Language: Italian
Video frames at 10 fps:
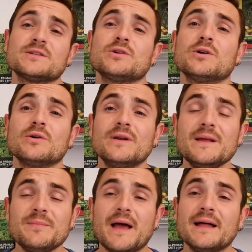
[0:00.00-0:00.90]
che sono
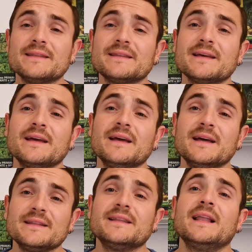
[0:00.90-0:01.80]
le piante
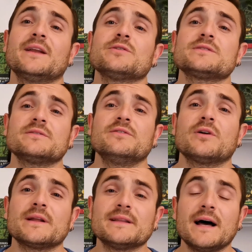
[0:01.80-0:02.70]
della nostra
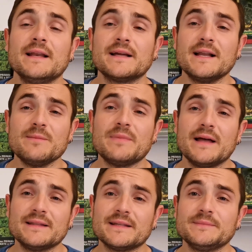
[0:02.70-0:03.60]
flora italica, le
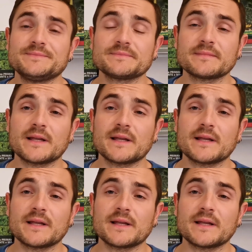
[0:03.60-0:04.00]
piante